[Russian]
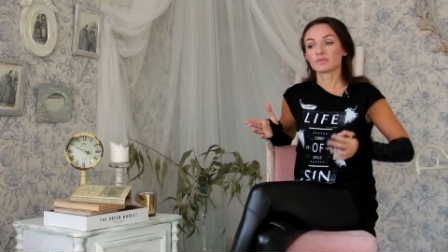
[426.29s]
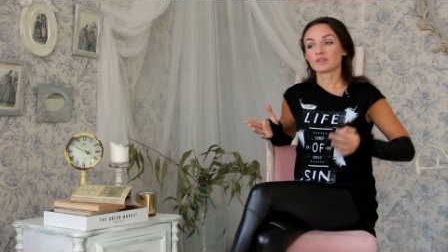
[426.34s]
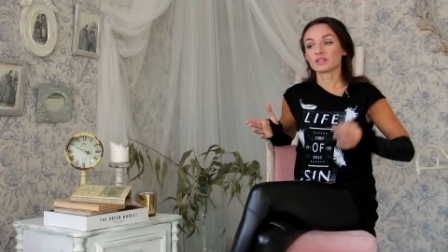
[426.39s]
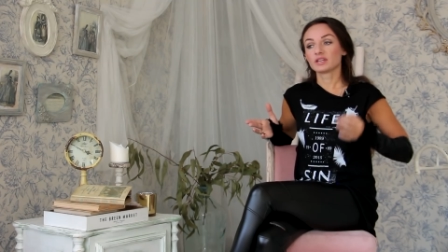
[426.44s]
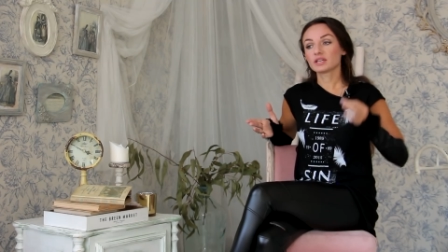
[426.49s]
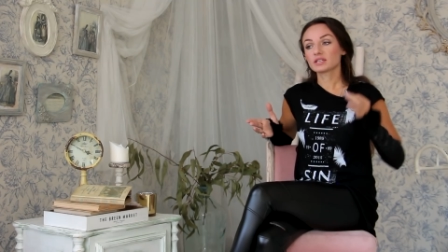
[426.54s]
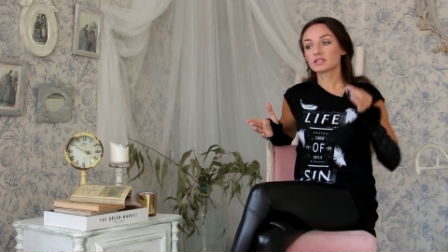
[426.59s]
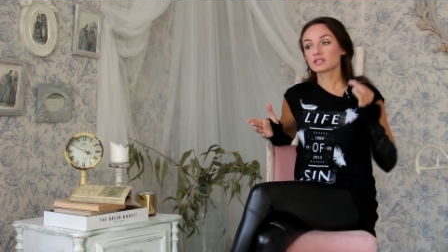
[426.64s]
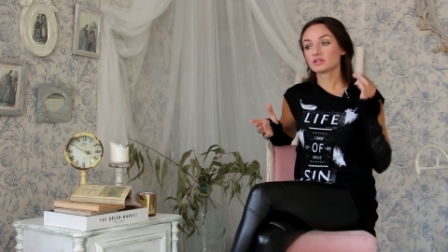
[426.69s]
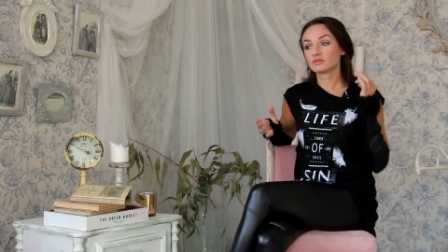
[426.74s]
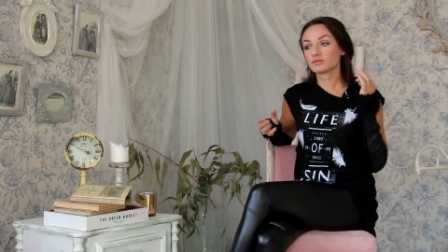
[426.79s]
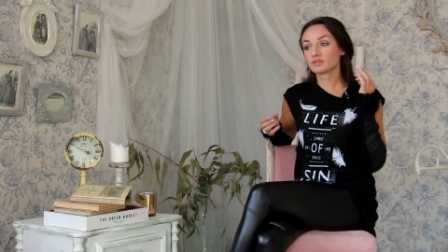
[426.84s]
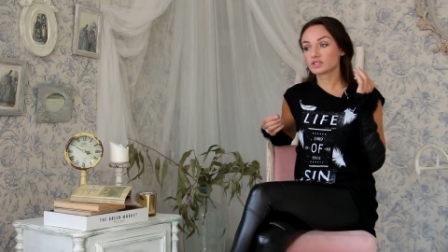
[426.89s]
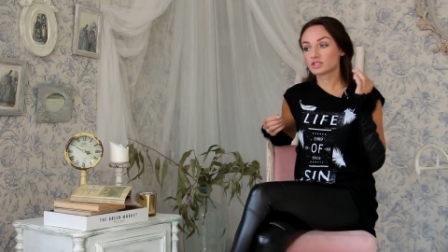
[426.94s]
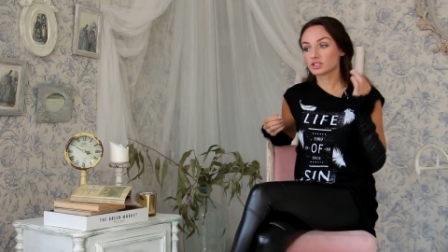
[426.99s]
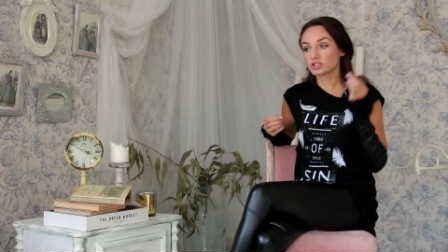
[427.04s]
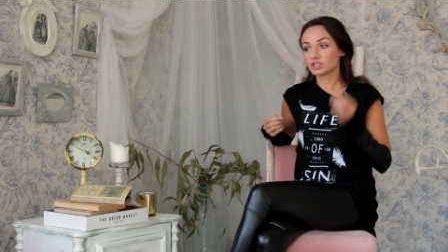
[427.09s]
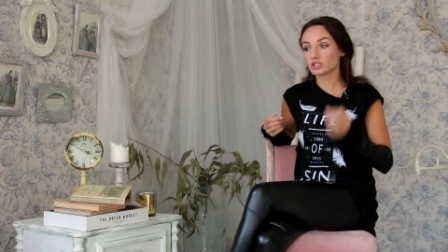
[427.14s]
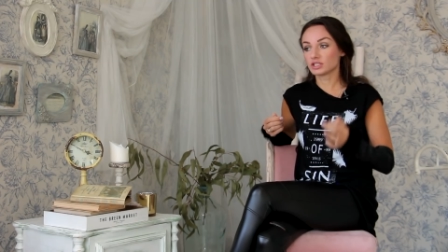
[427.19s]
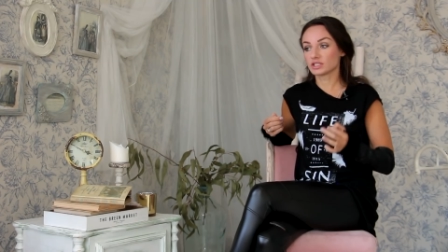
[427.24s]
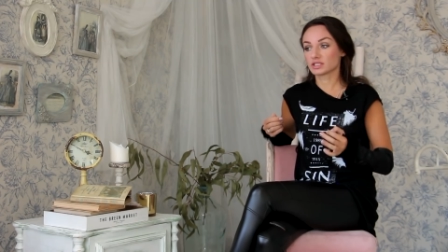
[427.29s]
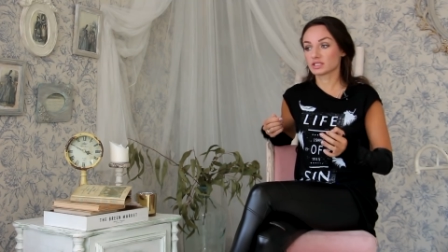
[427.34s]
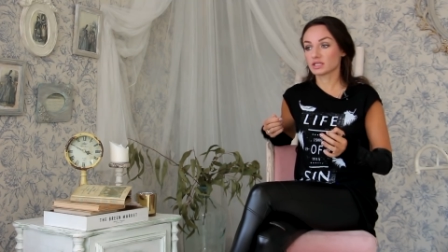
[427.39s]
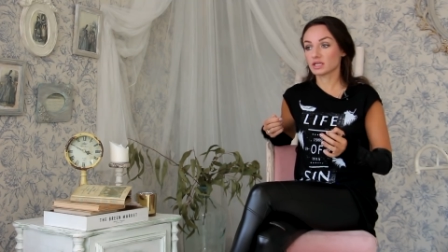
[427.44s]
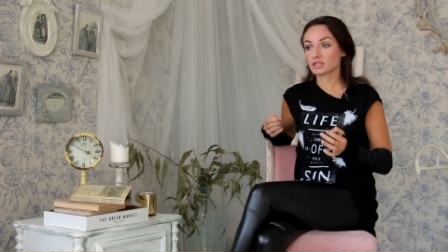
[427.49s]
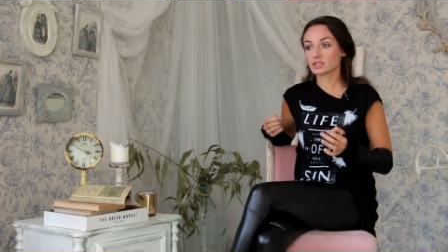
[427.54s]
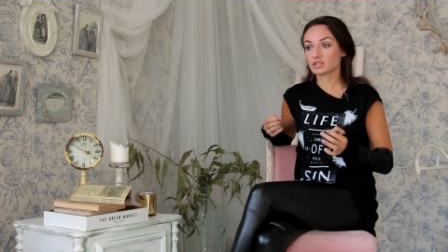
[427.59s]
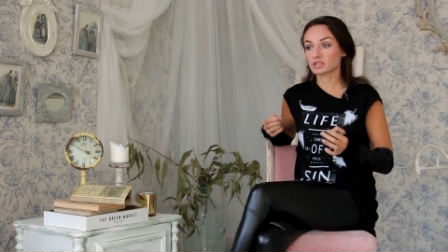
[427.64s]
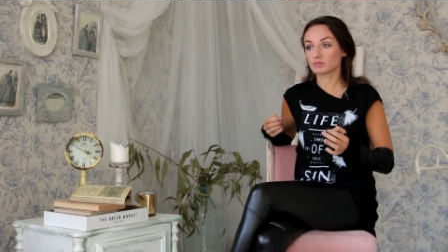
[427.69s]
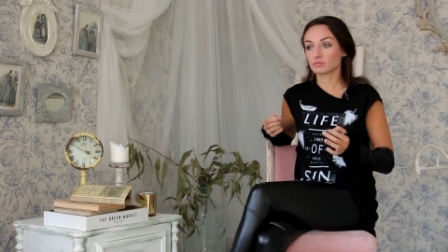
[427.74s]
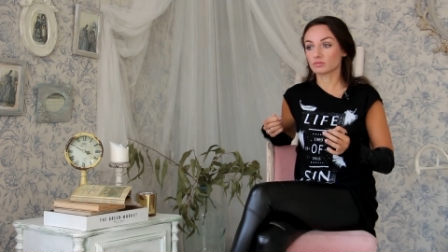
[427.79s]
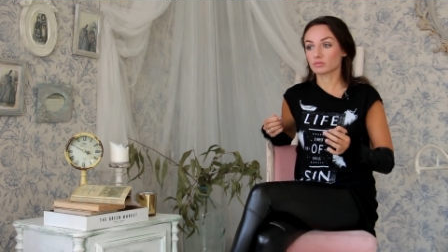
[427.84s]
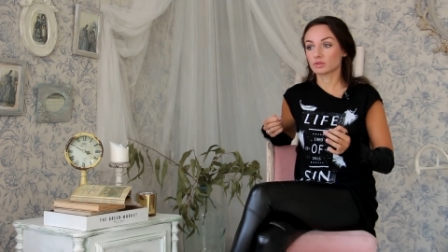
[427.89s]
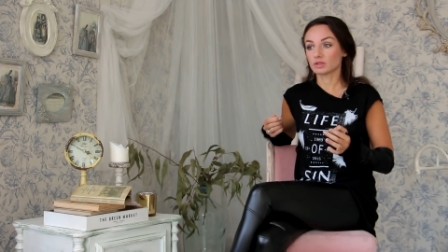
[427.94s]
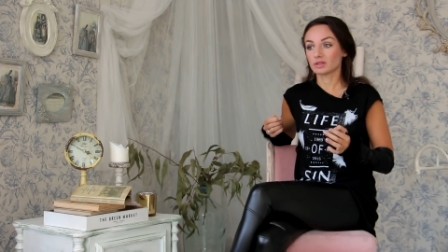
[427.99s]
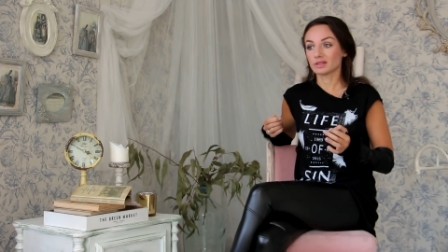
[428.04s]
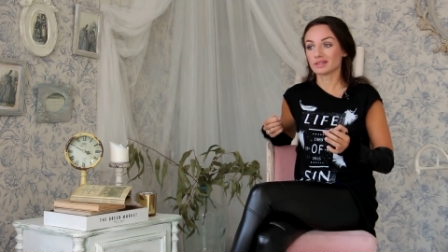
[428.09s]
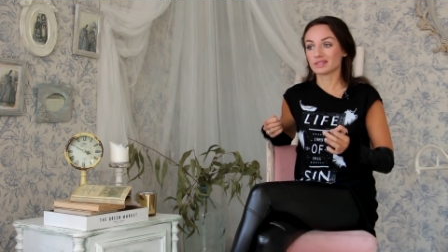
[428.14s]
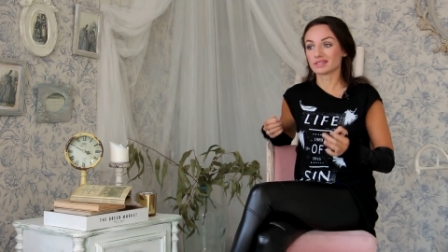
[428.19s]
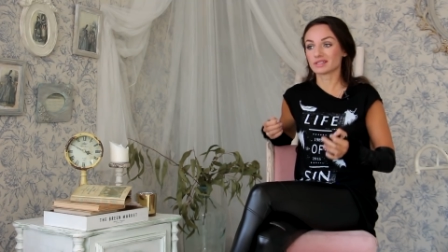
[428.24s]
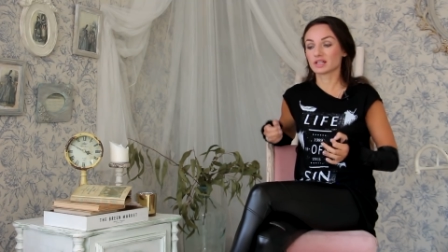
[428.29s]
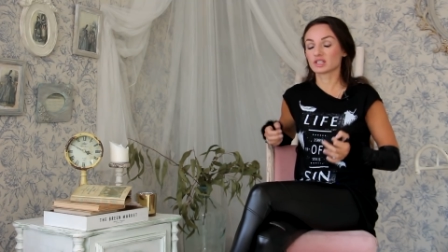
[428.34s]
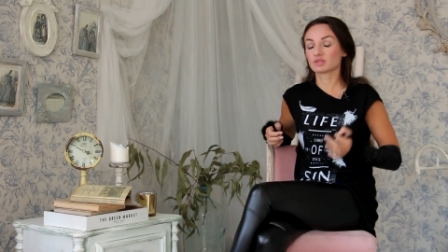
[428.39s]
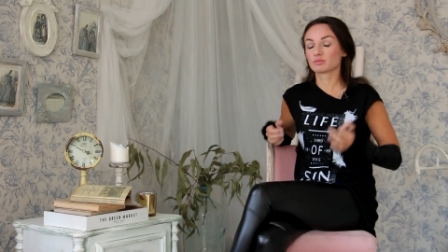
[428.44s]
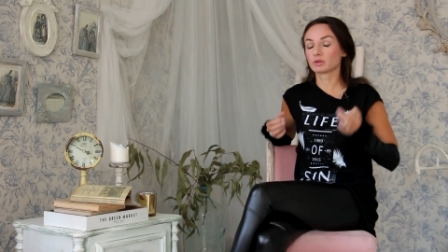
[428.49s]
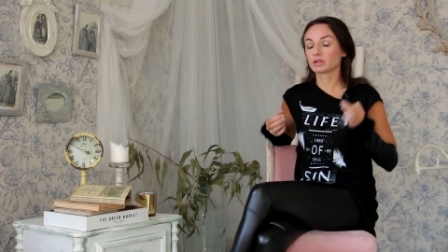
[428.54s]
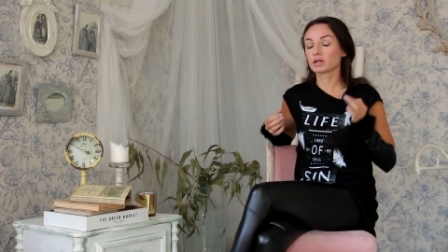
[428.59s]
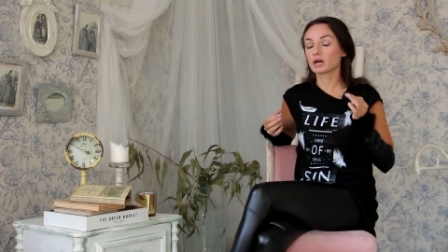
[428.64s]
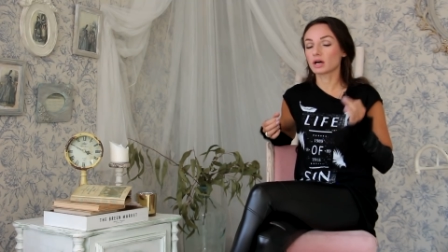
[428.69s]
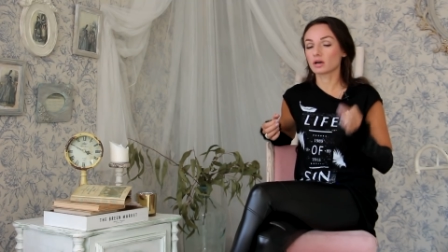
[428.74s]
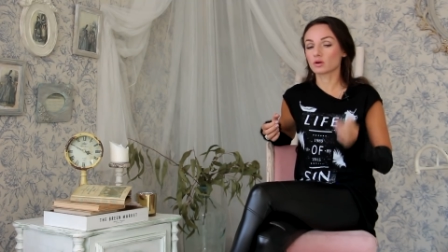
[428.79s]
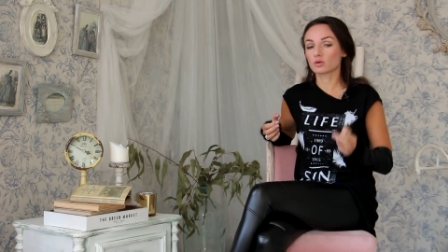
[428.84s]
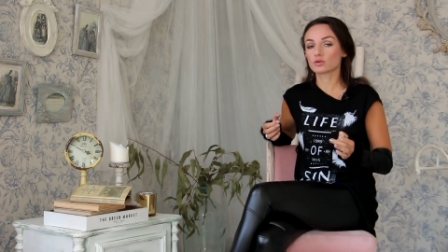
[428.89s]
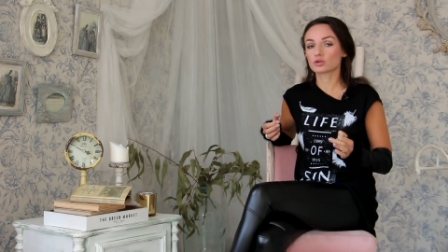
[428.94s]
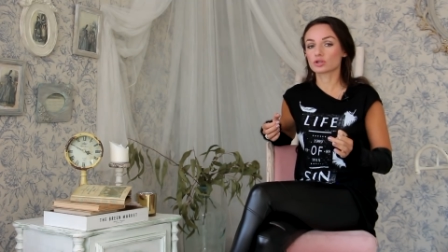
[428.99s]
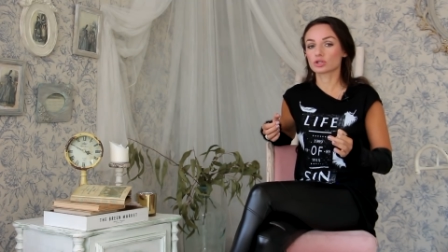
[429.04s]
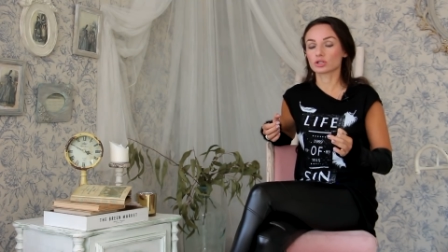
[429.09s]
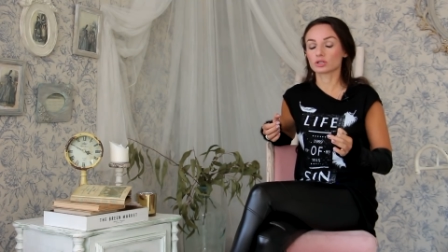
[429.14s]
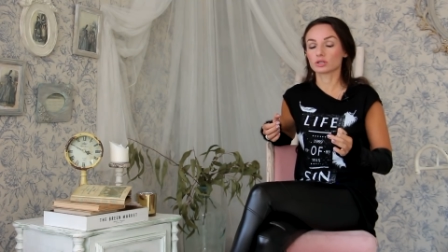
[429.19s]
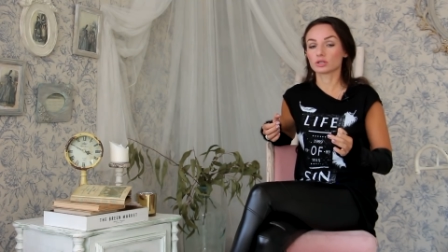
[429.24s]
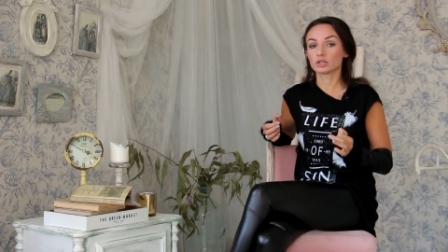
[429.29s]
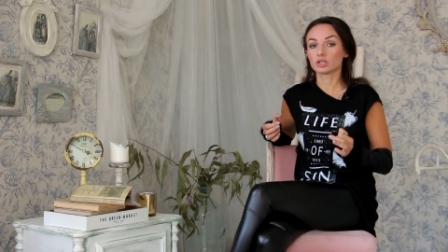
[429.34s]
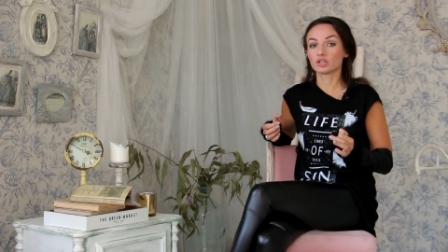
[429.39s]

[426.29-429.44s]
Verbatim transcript: Если вы занялись сексом, и секс был хороший,